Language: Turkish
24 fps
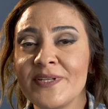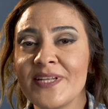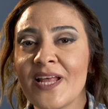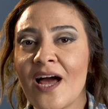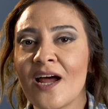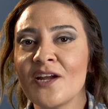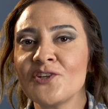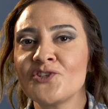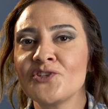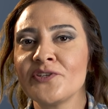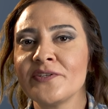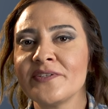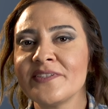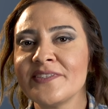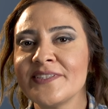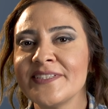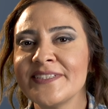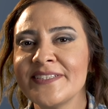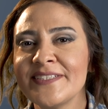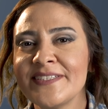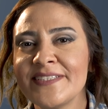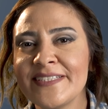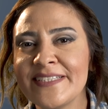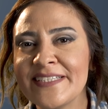binlerce
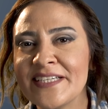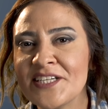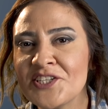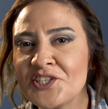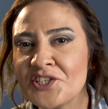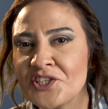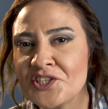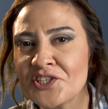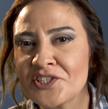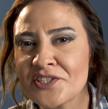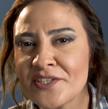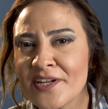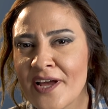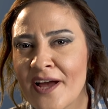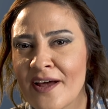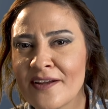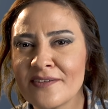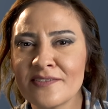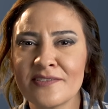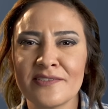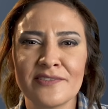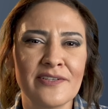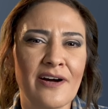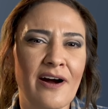yıldır
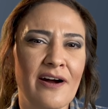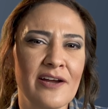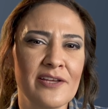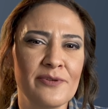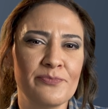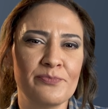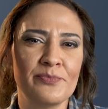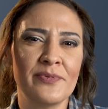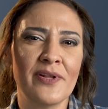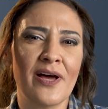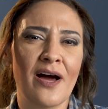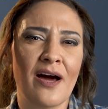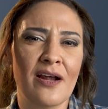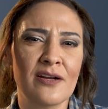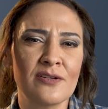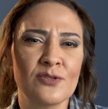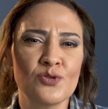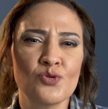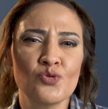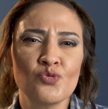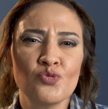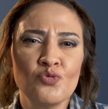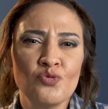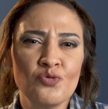keşişler, rahipler,
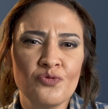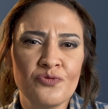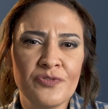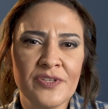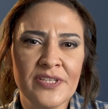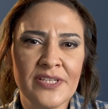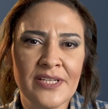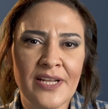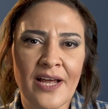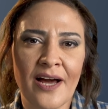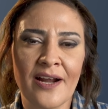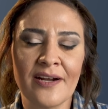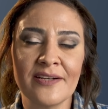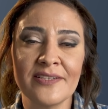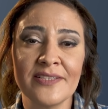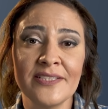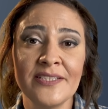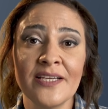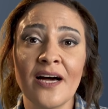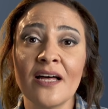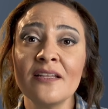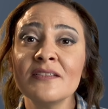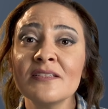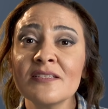sufiler
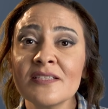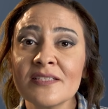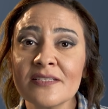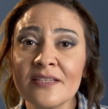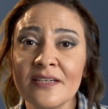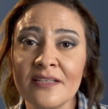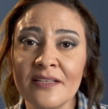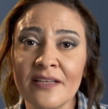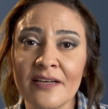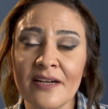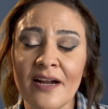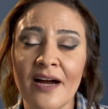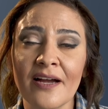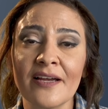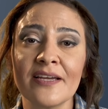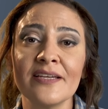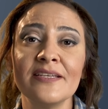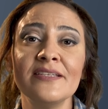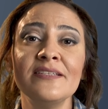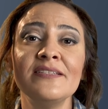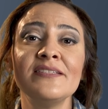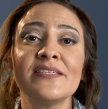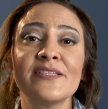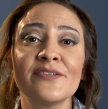yalnız kalarak
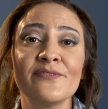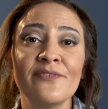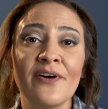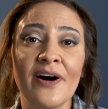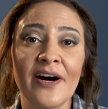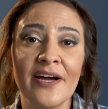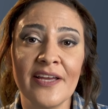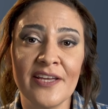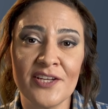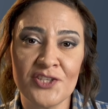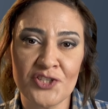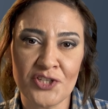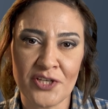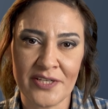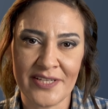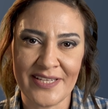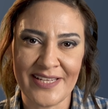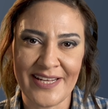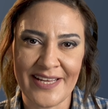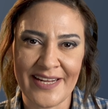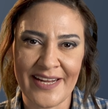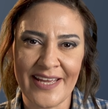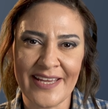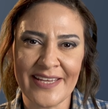inzivaya
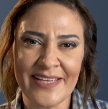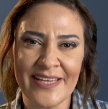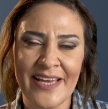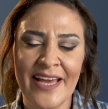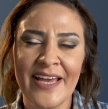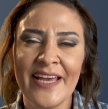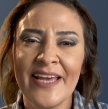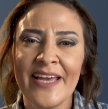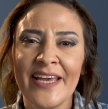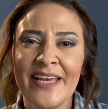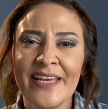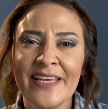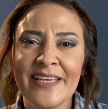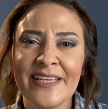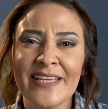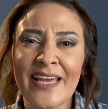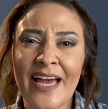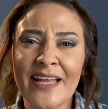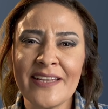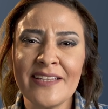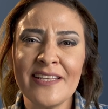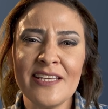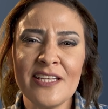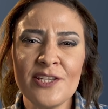çekilerek
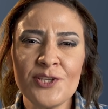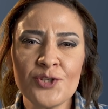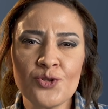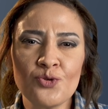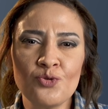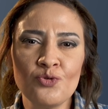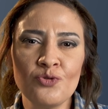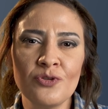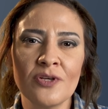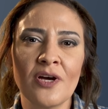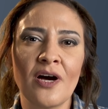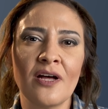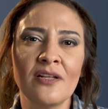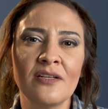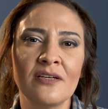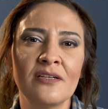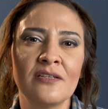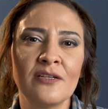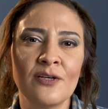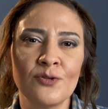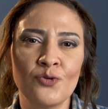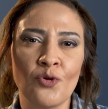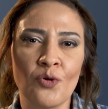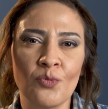kendi iç
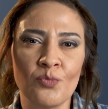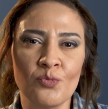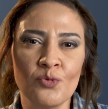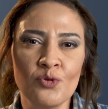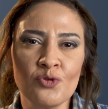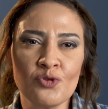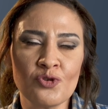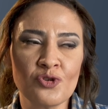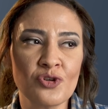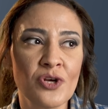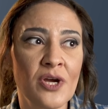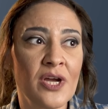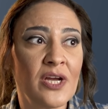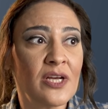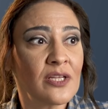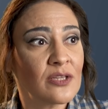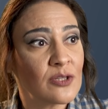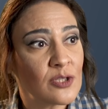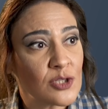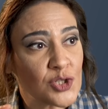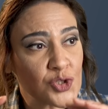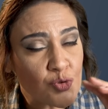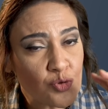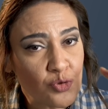dünyalarına dönmüş,
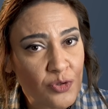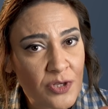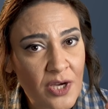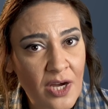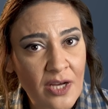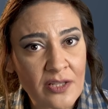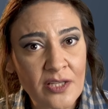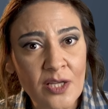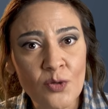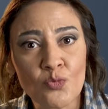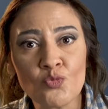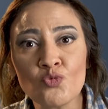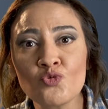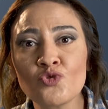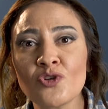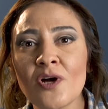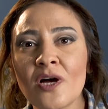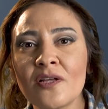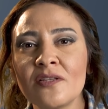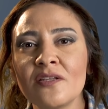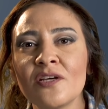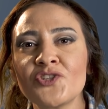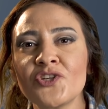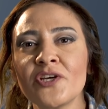dış dünyadan
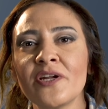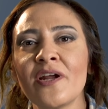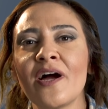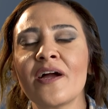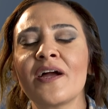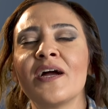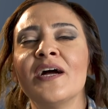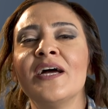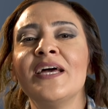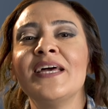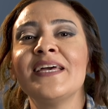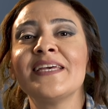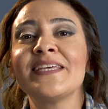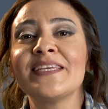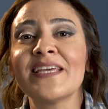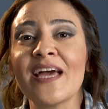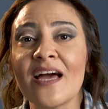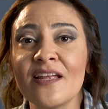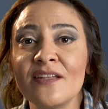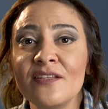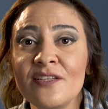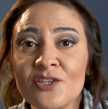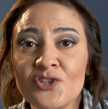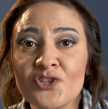uzaklaşarak
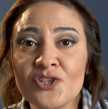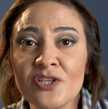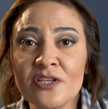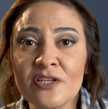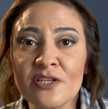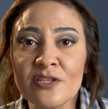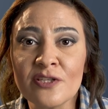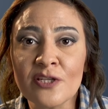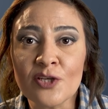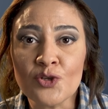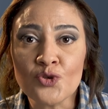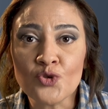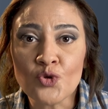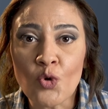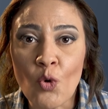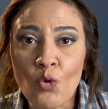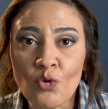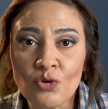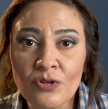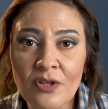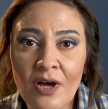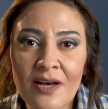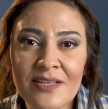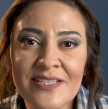kendi içlerinde
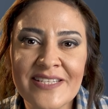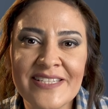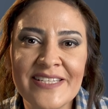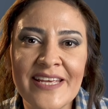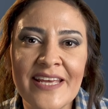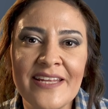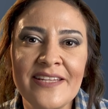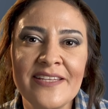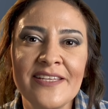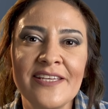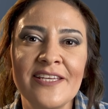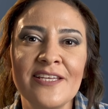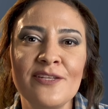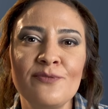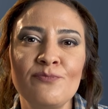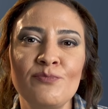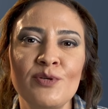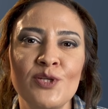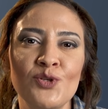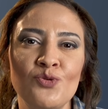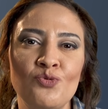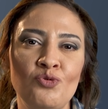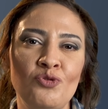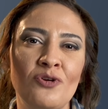çok daha zengin
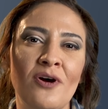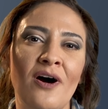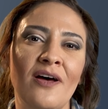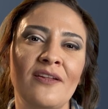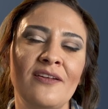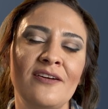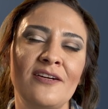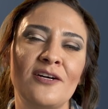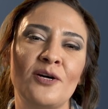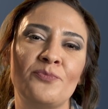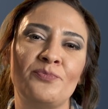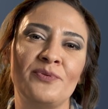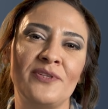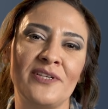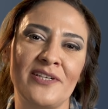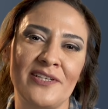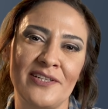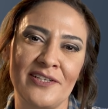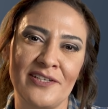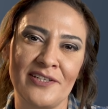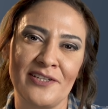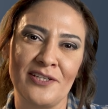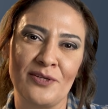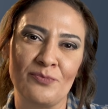bir dünyanın
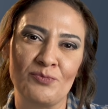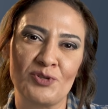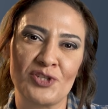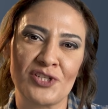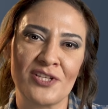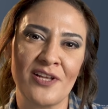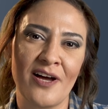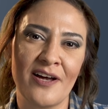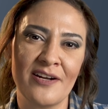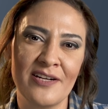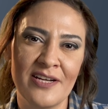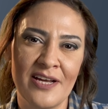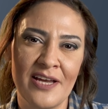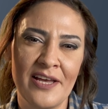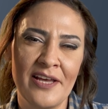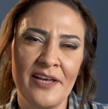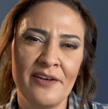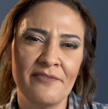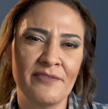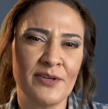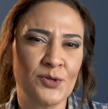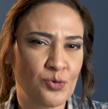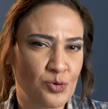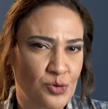kapılarını aralamışlar
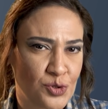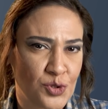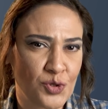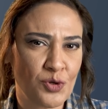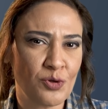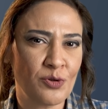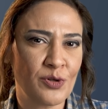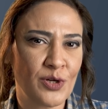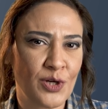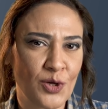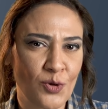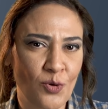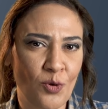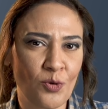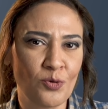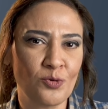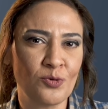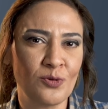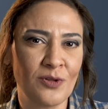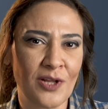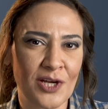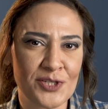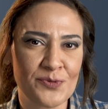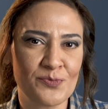ve ruhsal olarak
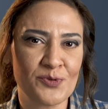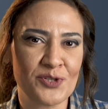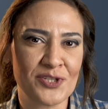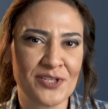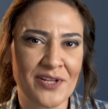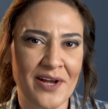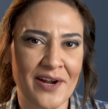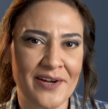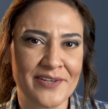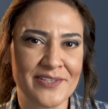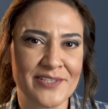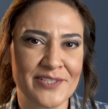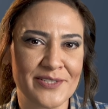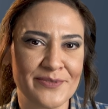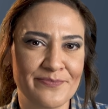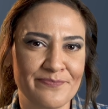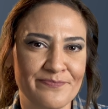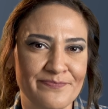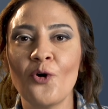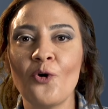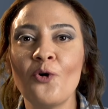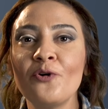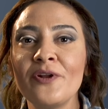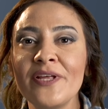olgunlaşmışlardır.
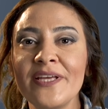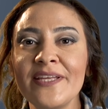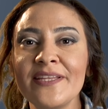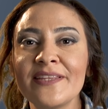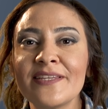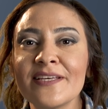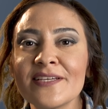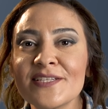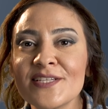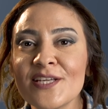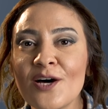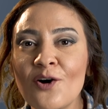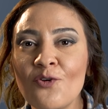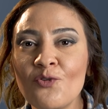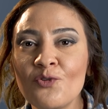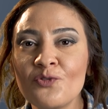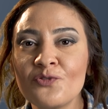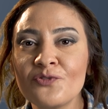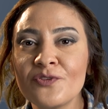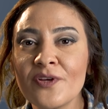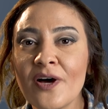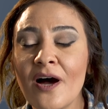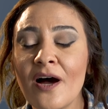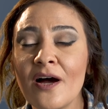Örneğin
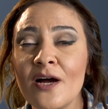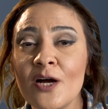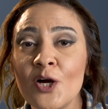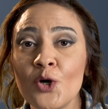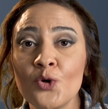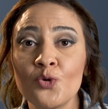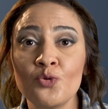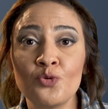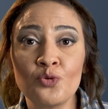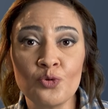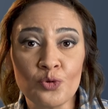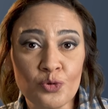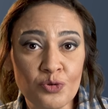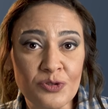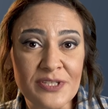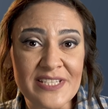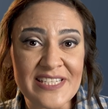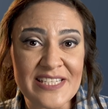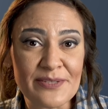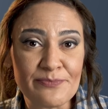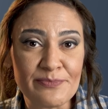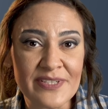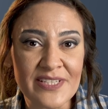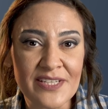tasavvufta ruh
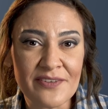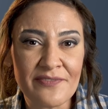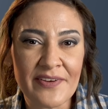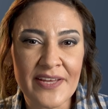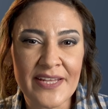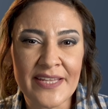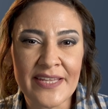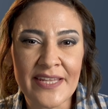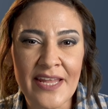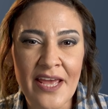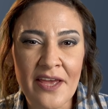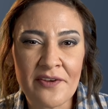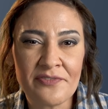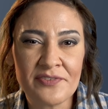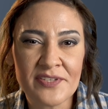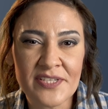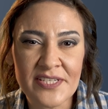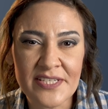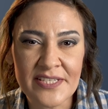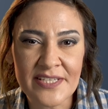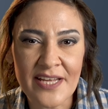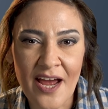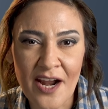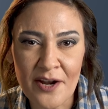disiplini ve
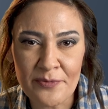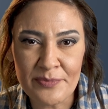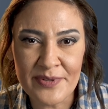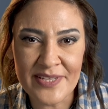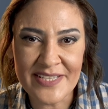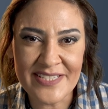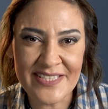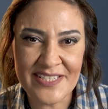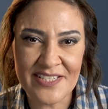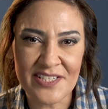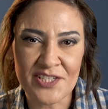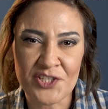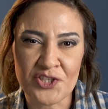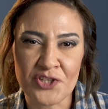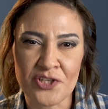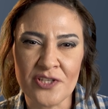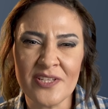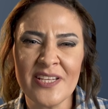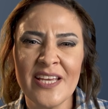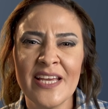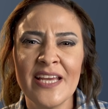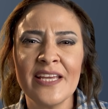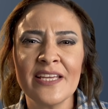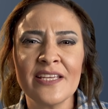nefs terbiyesi
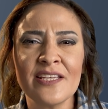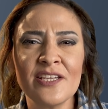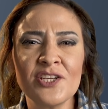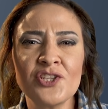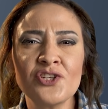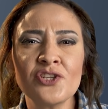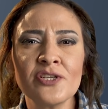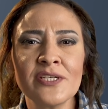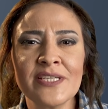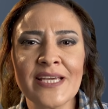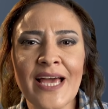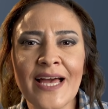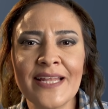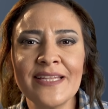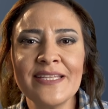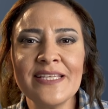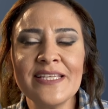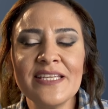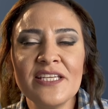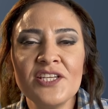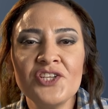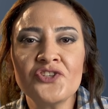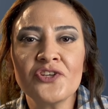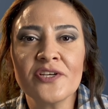için kişi kendi
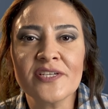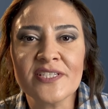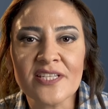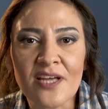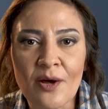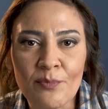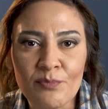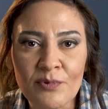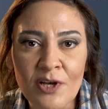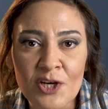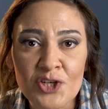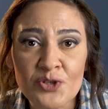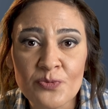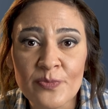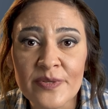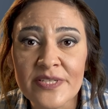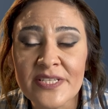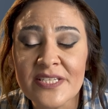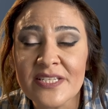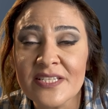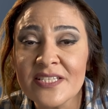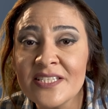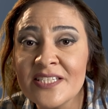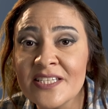iç
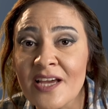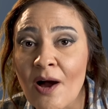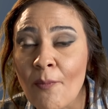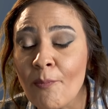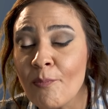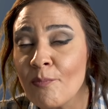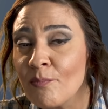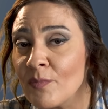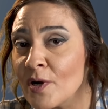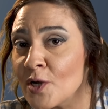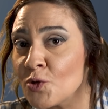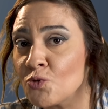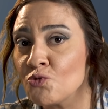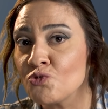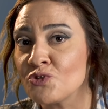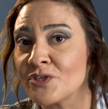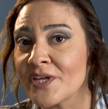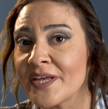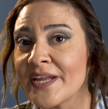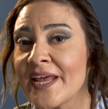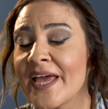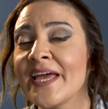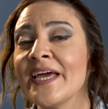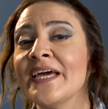hesaplaşmasını yapmak
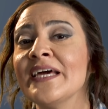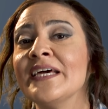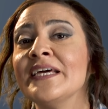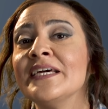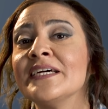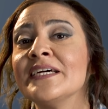üzere